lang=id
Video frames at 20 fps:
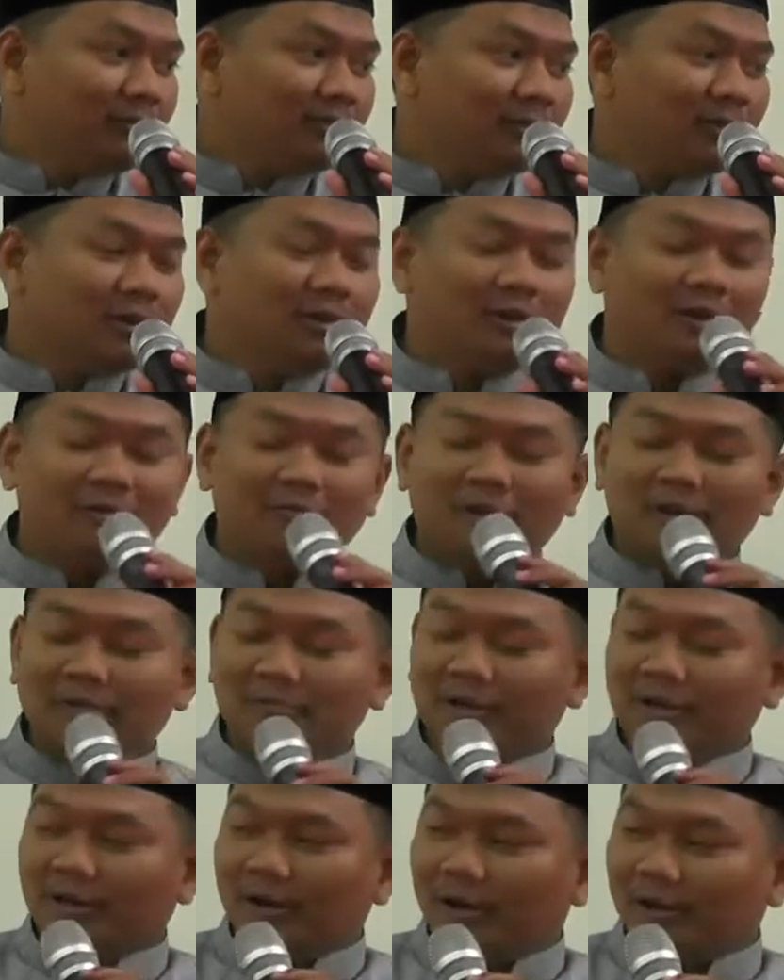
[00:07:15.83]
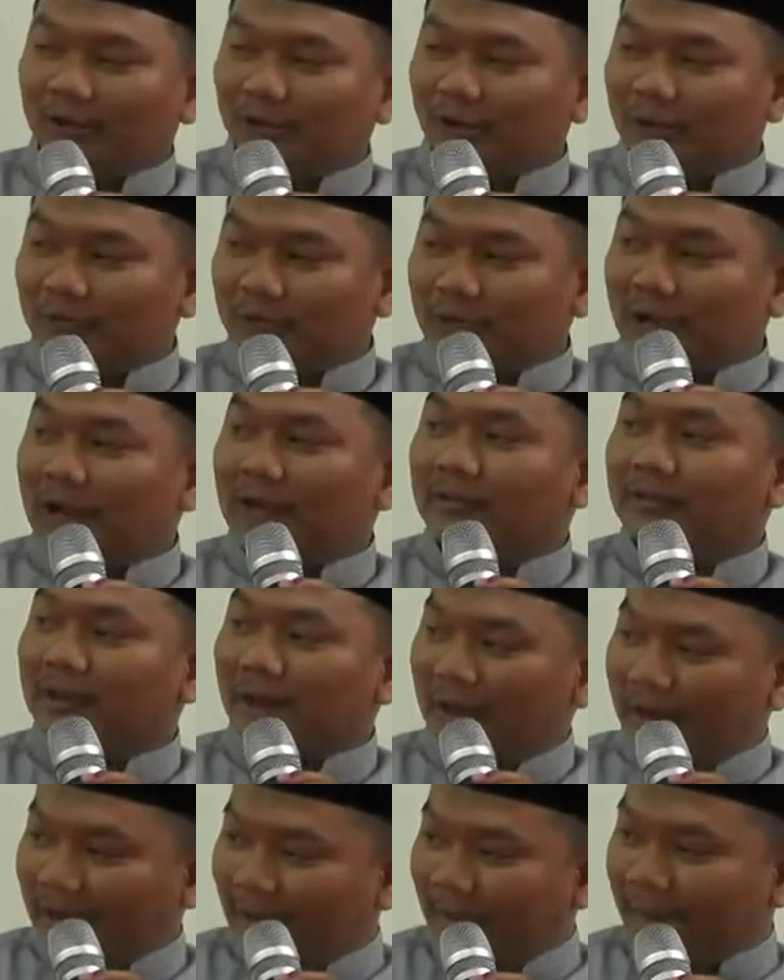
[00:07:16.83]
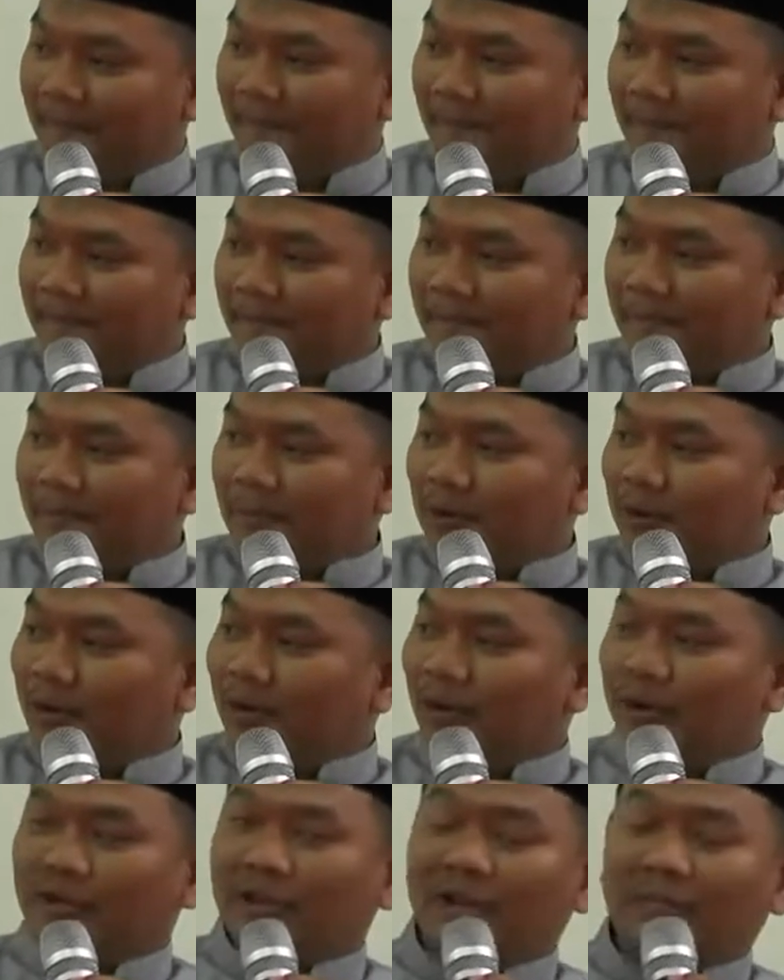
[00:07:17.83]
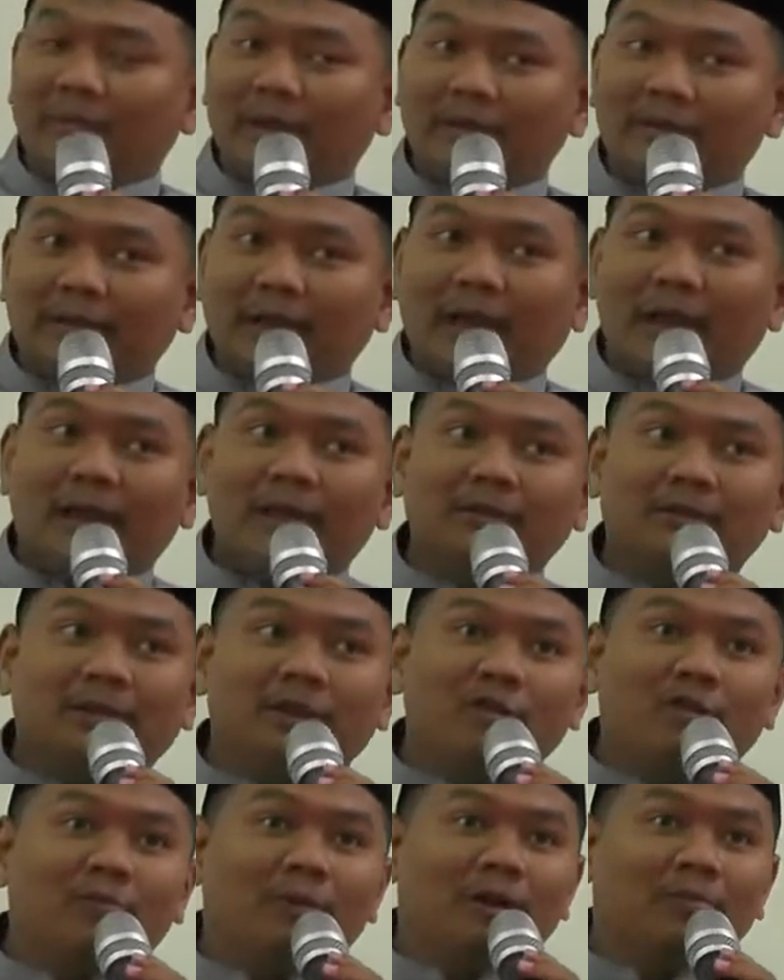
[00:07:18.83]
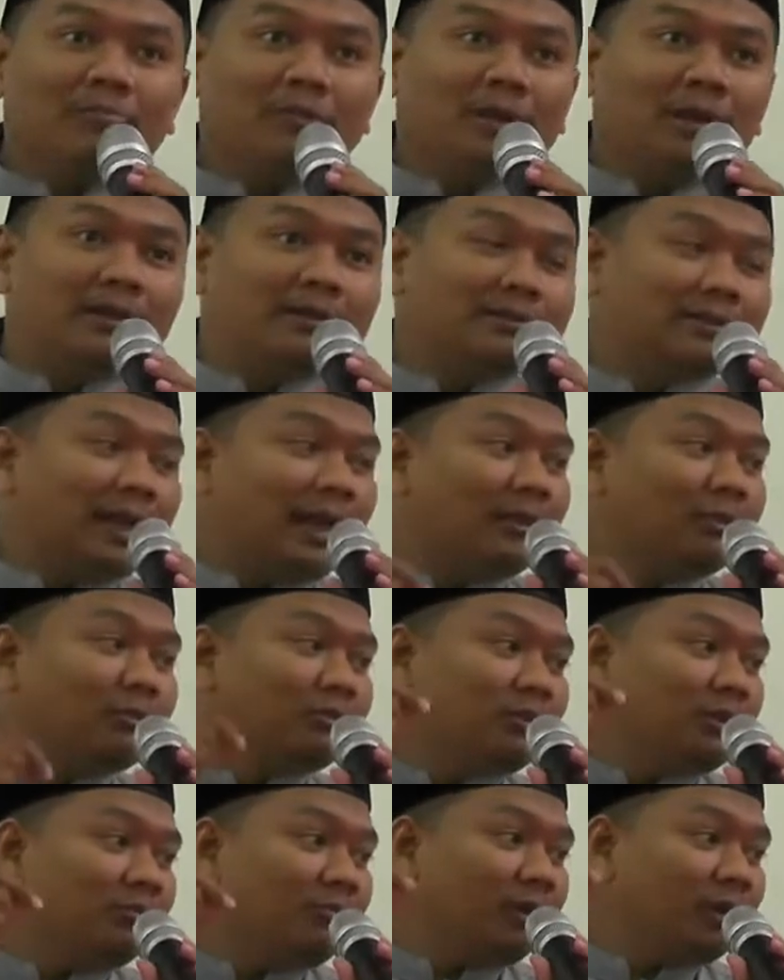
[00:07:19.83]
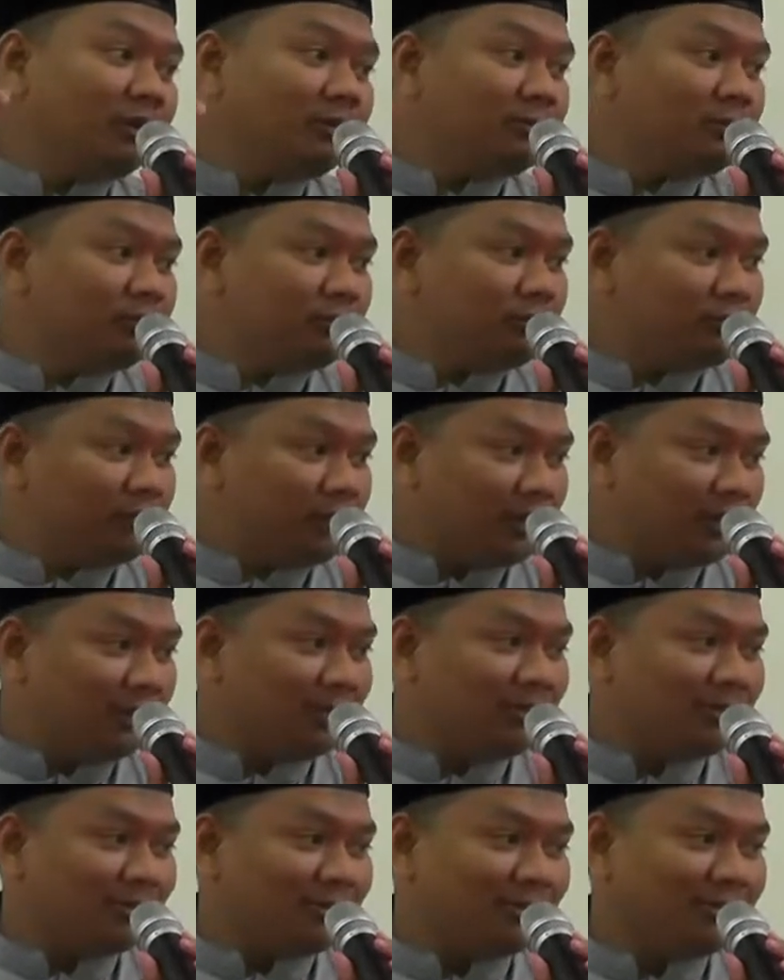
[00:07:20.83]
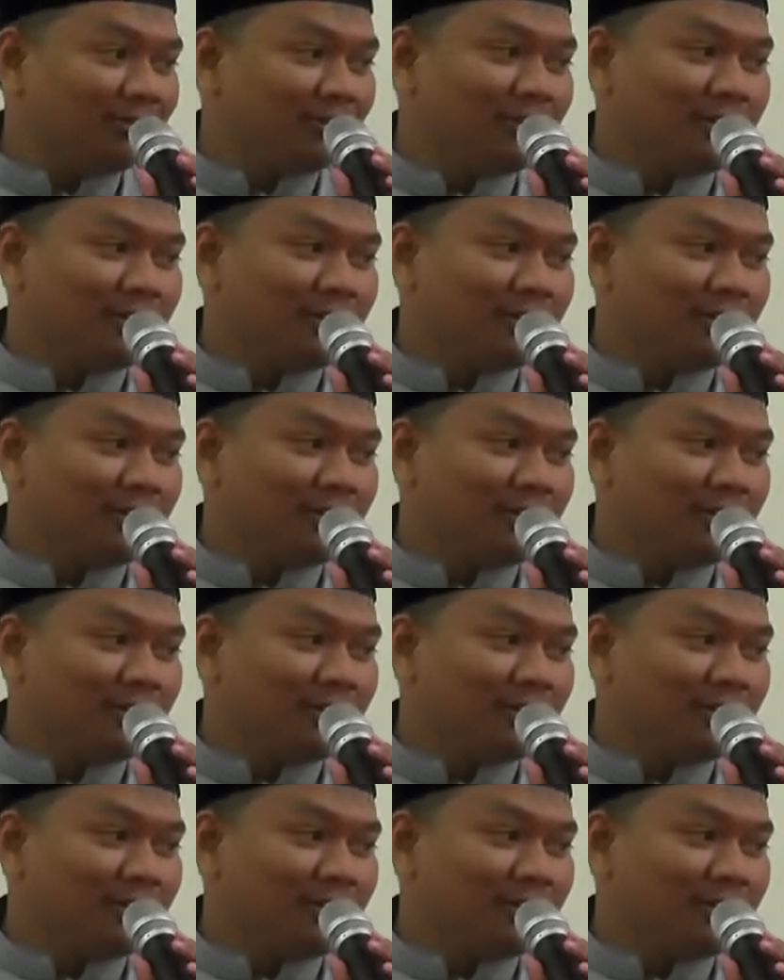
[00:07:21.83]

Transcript: Sayyidina Umar bin Khattab terang-terangan. Itu kalau zaman sekarang Sayyidina Umar bikin status di Facebook tuh gitu.